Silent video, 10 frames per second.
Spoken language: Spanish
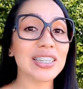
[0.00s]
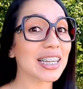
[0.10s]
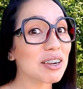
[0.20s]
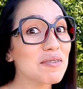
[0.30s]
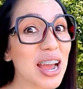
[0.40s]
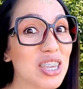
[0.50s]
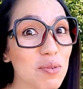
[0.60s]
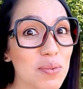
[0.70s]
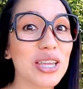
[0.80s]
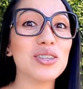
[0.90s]
ya tengo un año
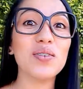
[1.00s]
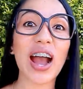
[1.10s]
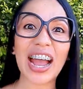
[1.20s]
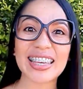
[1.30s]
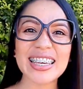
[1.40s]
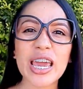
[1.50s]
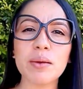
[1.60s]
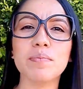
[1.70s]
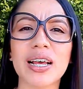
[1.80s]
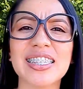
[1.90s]
viviendo aquí
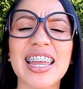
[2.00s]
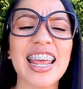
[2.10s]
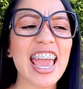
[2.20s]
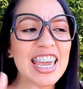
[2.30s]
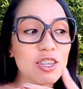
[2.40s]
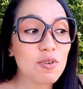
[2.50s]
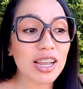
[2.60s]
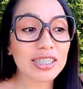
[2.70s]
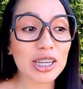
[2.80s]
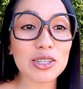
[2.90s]
en Brasil y
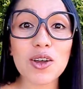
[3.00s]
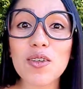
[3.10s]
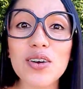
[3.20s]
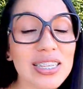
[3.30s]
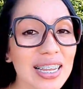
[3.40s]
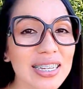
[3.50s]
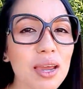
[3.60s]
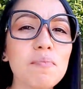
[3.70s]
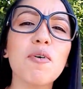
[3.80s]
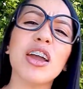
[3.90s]
durante todo ese
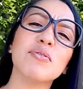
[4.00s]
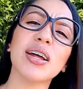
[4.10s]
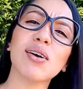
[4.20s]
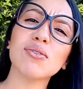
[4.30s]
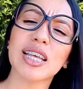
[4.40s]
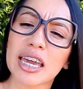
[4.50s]
tiempo hay una cosa